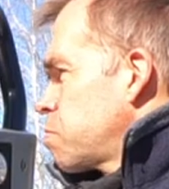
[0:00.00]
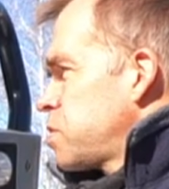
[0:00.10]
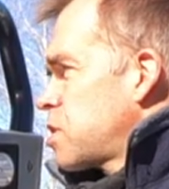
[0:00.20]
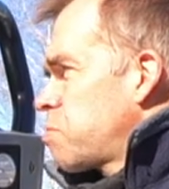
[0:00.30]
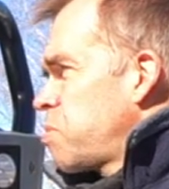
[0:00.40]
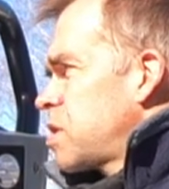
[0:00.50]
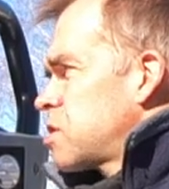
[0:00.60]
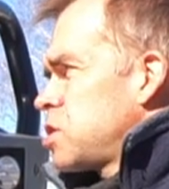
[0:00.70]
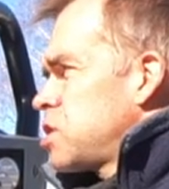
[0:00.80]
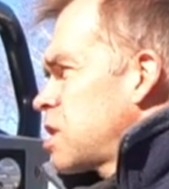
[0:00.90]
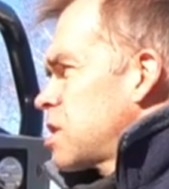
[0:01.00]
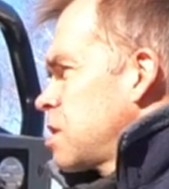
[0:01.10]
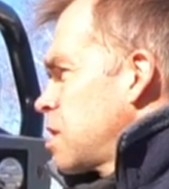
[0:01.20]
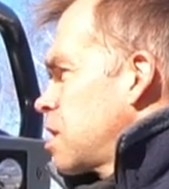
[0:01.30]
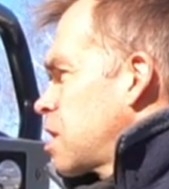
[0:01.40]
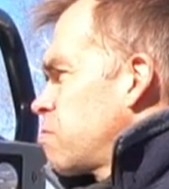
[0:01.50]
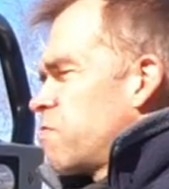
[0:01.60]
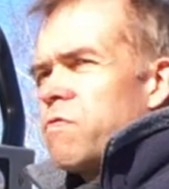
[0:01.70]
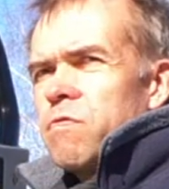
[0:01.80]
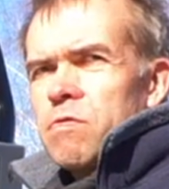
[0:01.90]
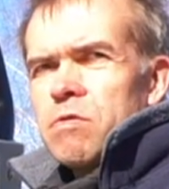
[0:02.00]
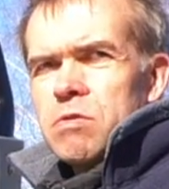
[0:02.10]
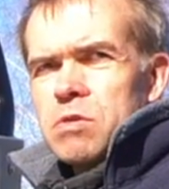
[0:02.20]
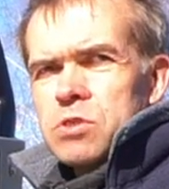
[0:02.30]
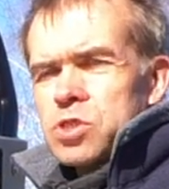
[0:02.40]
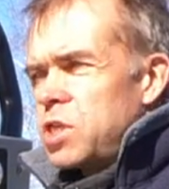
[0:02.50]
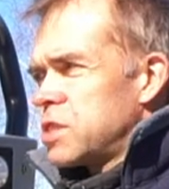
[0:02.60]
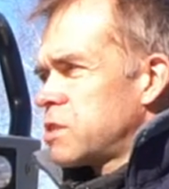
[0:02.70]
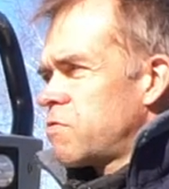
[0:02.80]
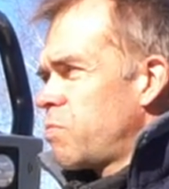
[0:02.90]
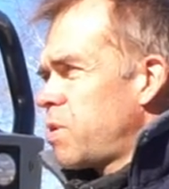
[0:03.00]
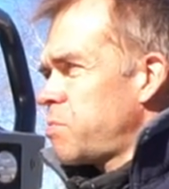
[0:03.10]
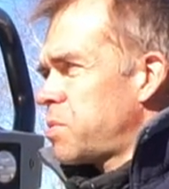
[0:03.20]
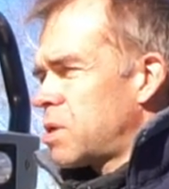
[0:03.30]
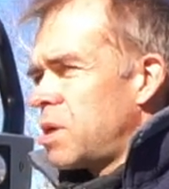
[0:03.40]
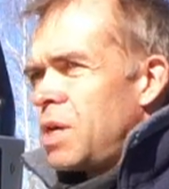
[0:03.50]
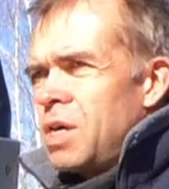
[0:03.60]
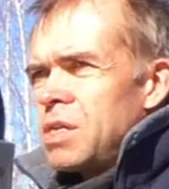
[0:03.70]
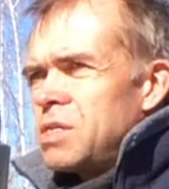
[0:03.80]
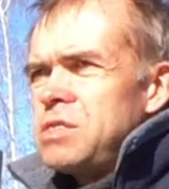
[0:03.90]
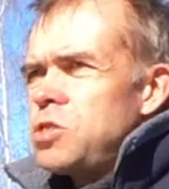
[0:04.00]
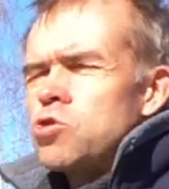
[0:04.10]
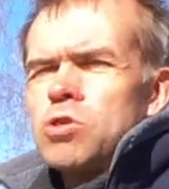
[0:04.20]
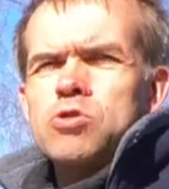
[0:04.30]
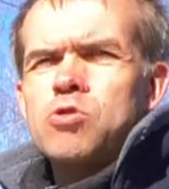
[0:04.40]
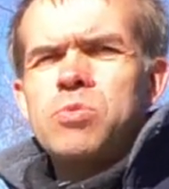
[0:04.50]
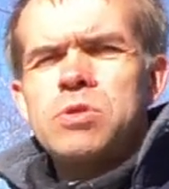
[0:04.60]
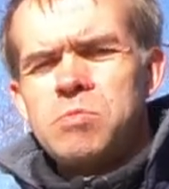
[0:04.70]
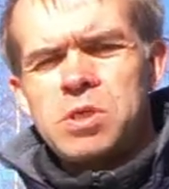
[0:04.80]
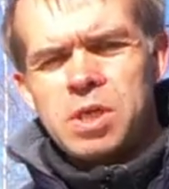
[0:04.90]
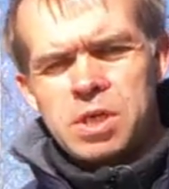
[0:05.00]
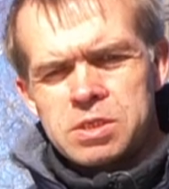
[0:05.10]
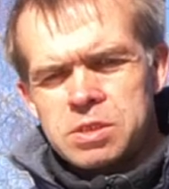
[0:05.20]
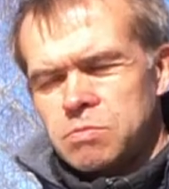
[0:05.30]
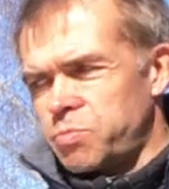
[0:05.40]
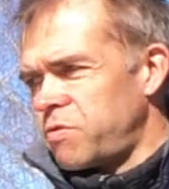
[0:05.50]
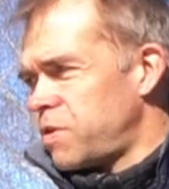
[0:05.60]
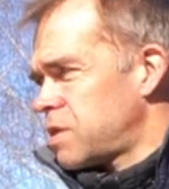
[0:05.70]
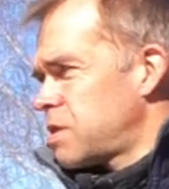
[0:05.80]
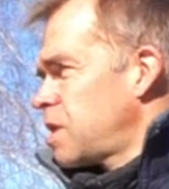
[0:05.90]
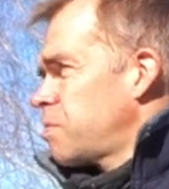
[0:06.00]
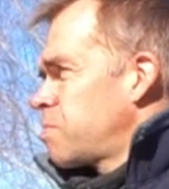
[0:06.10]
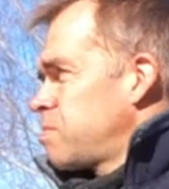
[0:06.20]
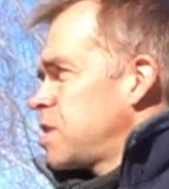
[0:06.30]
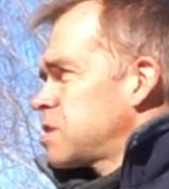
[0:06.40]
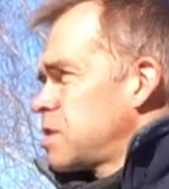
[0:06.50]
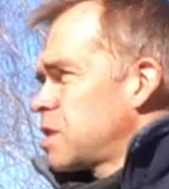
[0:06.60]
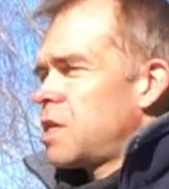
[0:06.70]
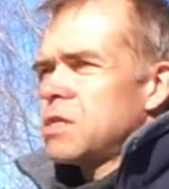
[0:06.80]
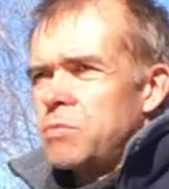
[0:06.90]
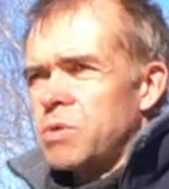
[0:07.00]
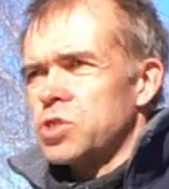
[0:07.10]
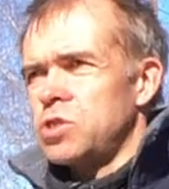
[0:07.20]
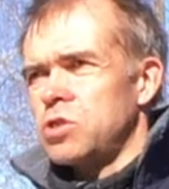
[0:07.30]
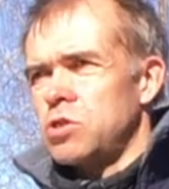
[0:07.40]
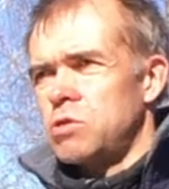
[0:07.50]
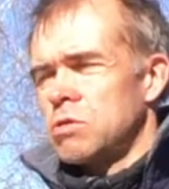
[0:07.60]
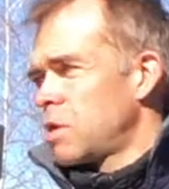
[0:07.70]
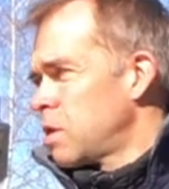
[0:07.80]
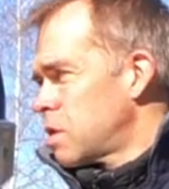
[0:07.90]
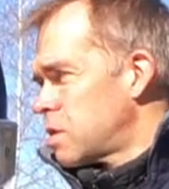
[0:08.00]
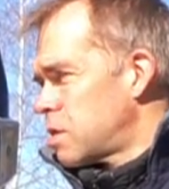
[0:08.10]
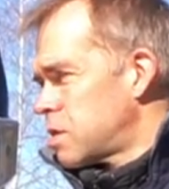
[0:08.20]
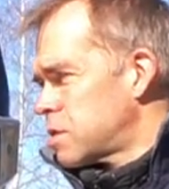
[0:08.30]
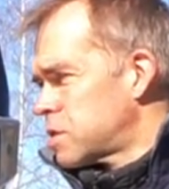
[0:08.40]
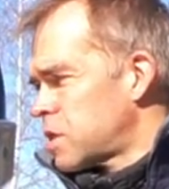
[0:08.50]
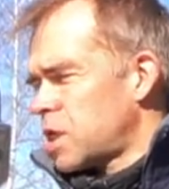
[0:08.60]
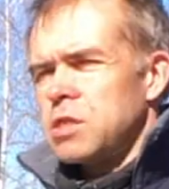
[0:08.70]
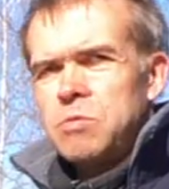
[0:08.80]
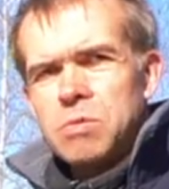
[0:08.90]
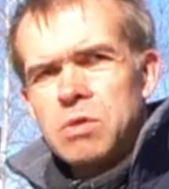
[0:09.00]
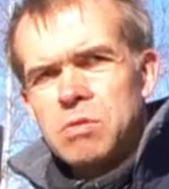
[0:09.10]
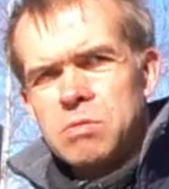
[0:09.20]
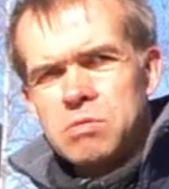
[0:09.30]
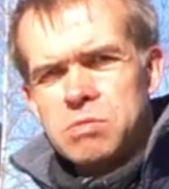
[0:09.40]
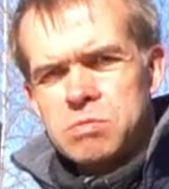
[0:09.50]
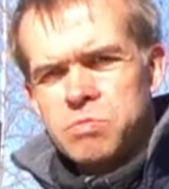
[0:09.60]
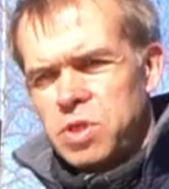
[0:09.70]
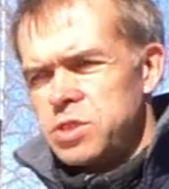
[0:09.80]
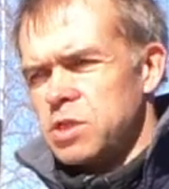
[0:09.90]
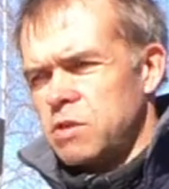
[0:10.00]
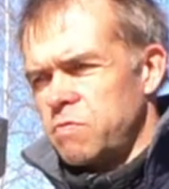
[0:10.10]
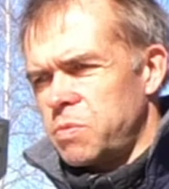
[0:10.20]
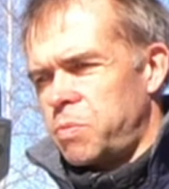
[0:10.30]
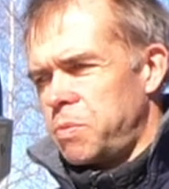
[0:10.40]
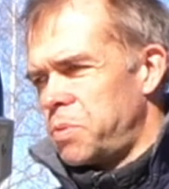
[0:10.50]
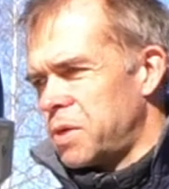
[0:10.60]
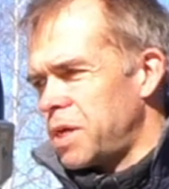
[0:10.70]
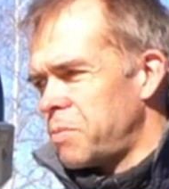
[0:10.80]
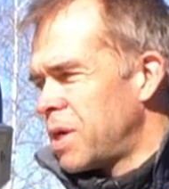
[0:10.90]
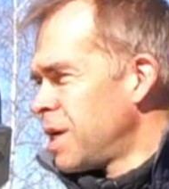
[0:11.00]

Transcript: 55-60 килограммов э, железного бампера, ничего особо не меняется. Поверьте, я ездил на этой машине э, с родными пластиковыми паперами